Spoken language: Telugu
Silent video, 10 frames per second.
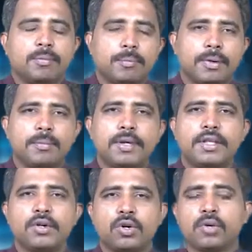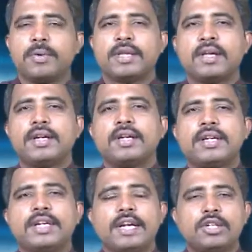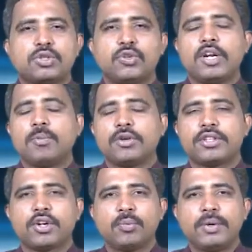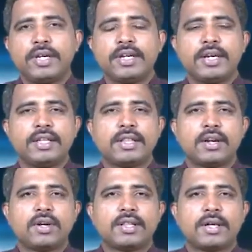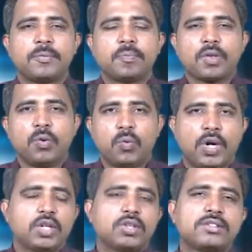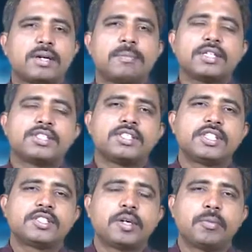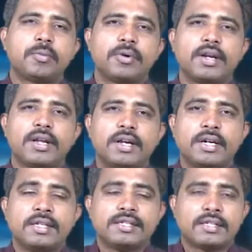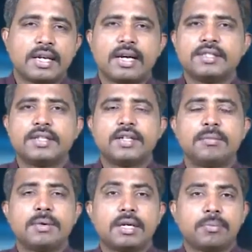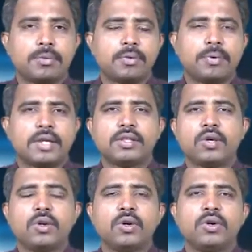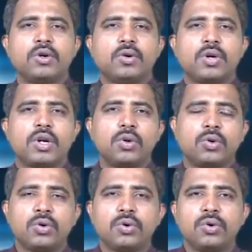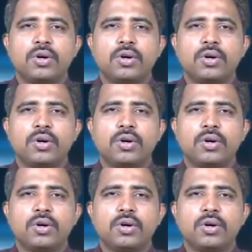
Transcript: ముప్పై మంది రోడ్డు మీద నడుచుకుని వెళ్ళిపోతున్నారు మీటింగ్ అయిన తర్వాత వారితో సంభాషణ చేసినప్పుడు ప్రియులరా చాలా ఆశ్చర్యం బరంపూర్ ప్రాంతంలో వాళ్ళు ఉంటూ